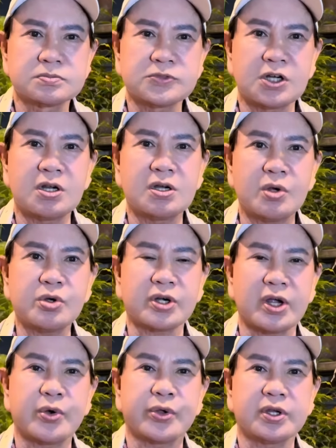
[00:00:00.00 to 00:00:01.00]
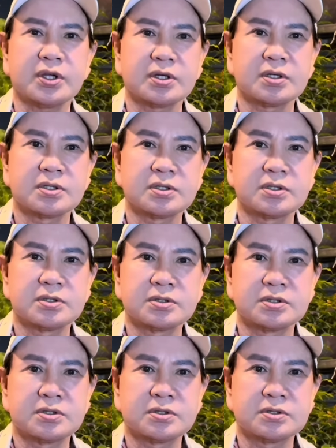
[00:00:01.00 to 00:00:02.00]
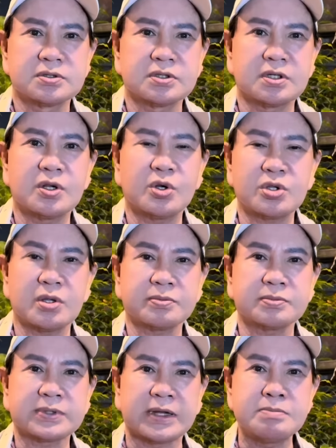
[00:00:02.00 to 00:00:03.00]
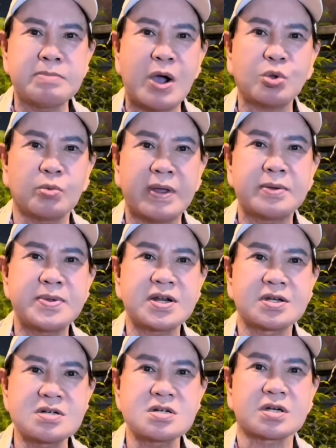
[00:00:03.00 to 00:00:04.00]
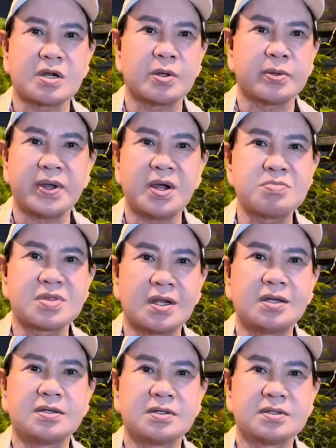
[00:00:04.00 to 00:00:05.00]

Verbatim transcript: tôi đã nói rồi tôi nói cảnh báo tụi bay biết trước rồi tụi bay không tin